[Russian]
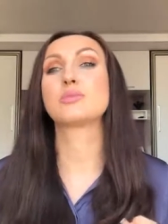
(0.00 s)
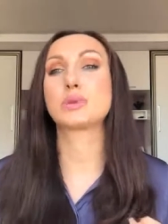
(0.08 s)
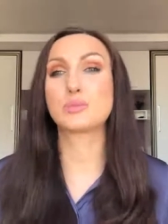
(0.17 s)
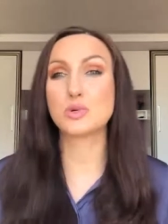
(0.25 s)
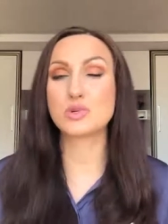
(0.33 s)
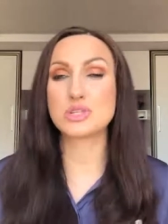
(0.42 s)

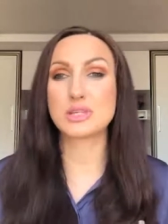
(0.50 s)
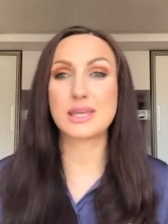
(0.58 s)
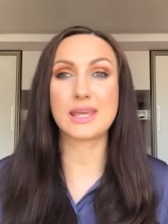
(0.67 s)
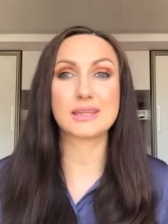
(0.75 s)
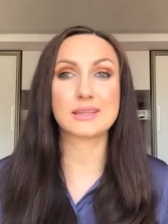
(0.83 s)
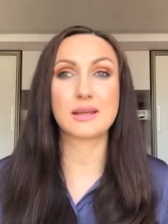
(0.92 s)
пребиотики —
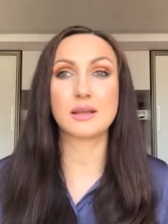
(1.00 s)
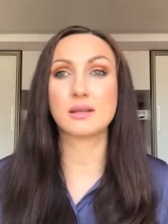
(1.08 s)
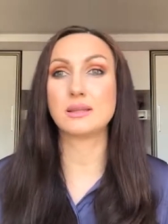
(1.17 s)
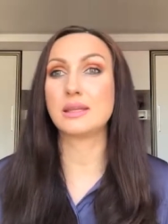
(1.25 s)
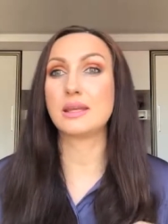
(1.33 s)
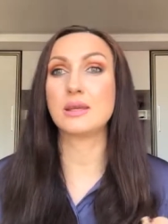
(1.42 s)
это
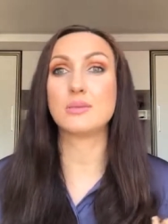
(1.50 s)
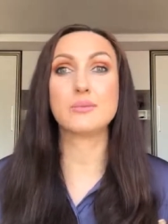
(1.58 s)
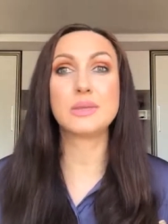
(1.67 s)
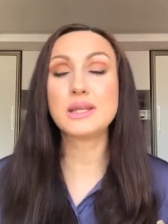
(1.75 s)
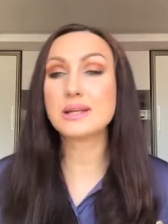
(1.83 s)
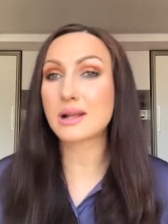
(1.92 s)
не
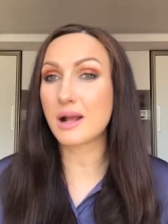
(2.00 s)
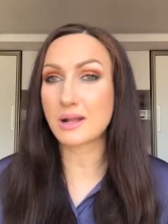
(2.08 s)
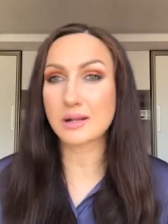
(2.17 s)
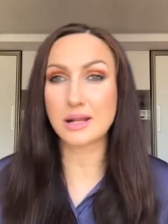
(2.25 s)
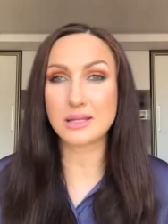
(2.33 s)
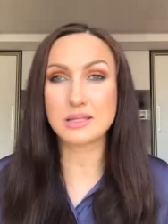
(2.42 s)

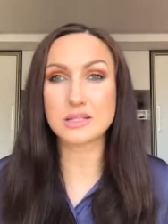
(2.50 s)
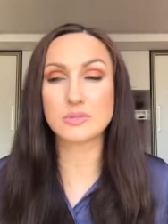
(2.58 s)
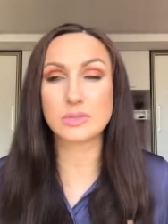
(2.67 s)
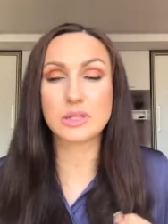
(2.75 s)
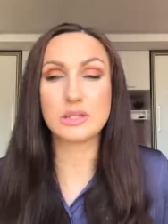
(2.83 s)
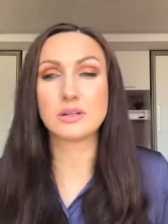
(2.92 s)

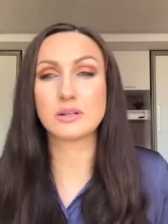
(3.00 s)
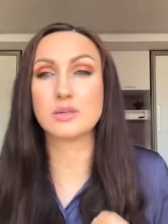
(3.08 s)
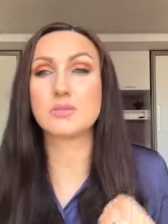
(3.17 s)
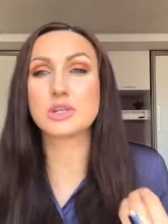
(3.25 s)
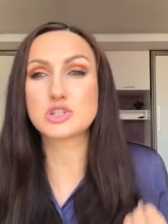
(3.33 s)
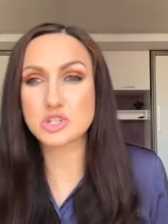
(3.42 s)
микроорганизмы их
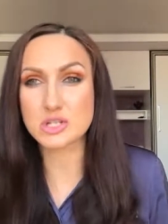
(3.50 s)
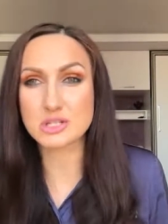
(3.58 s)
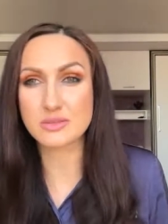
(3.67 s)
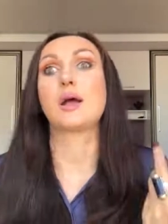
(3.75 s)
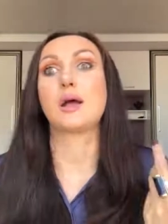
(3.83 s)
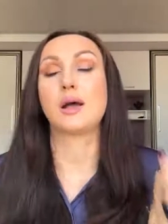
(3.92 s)

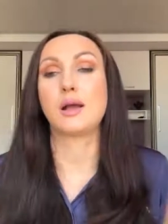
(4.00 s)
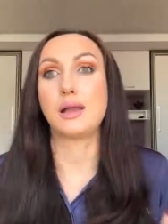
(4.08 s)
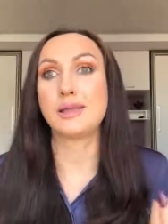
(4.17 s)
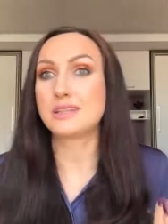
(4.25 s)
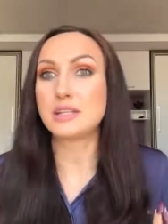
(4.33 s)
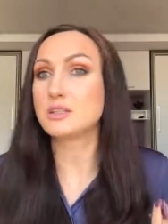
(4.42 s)
предшествия, а
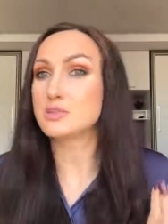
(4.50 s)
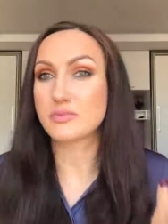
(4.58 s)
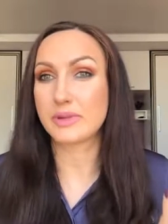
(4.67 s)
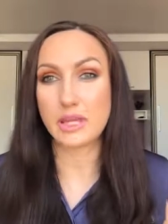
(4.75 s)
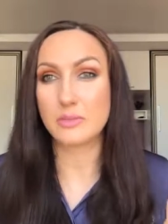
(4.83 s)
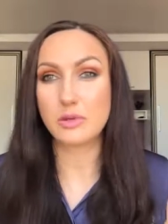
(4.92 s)
это
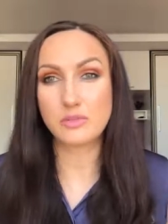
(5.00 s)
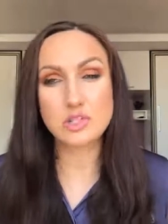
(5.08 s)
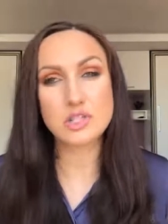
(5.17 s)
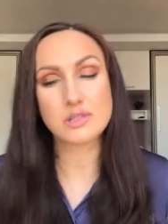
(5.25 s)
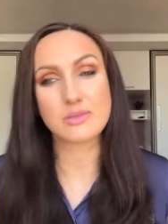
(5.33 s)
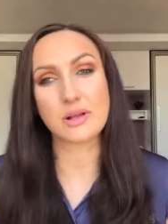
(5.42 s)
неусвояемые
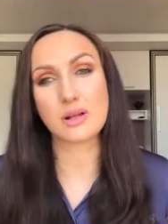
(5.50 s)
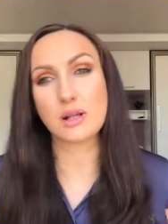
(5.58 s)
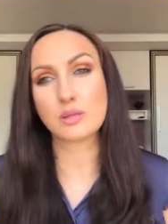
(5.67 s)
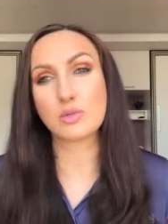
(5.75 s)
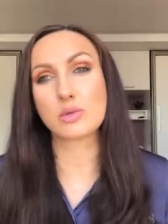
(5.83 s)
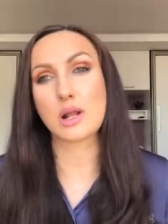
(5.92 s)
вещества,
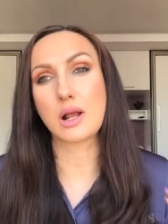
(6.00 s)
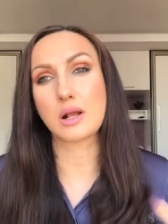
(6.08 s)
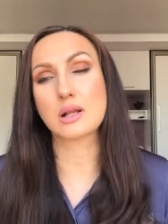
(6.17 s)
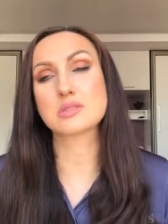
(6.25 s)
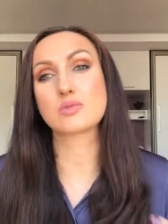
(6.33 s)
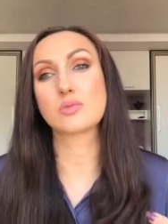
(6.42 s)
которые
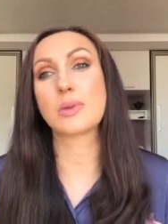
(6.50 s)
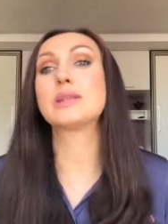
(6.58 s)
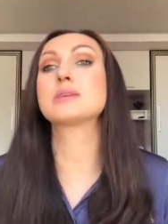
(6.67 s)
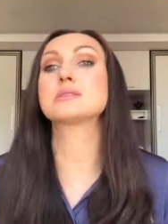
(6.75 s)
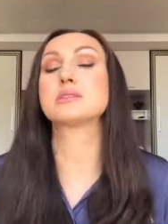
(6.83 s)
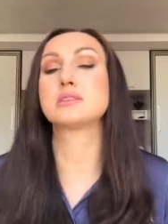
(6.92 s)
оказывают
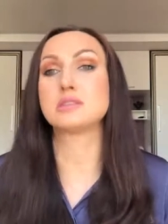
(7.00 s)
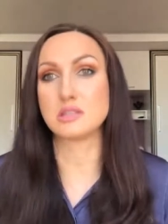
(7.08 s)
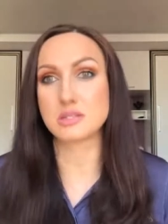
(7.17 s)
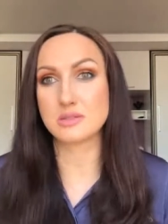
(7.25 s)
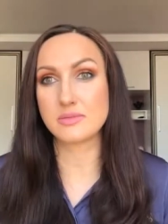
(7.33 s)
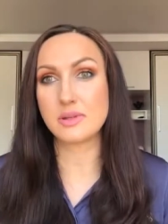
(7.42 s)
полезные
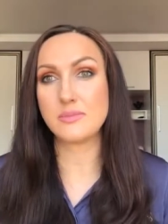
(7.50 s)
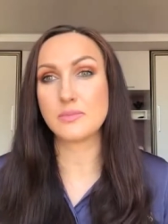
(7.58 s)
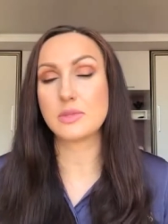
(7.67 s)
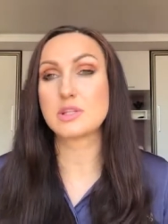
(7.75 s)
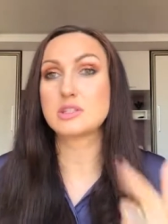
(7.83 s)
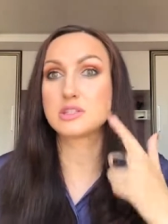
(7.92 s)
действия,
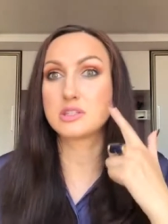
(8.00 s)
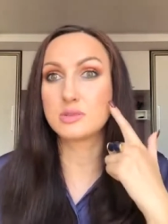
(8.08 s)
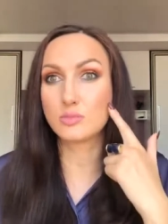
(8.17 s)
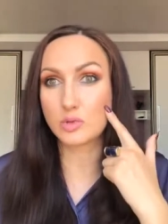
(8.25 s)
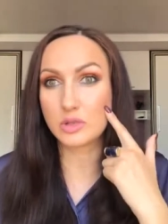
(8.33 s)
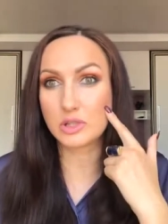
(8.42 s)

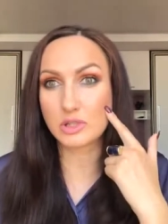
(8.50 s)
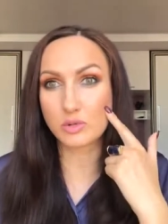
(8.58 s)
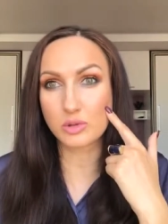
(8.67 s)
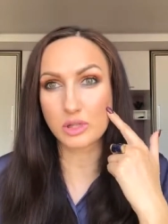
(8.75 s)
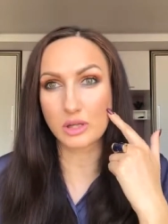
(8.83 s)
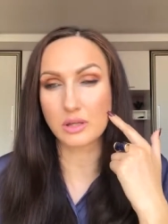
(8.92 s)

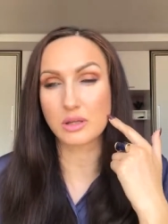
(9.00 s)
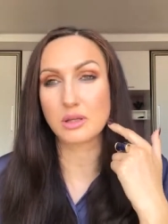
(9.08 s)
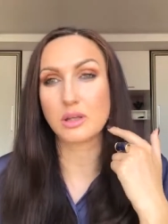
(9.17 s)
стимулируя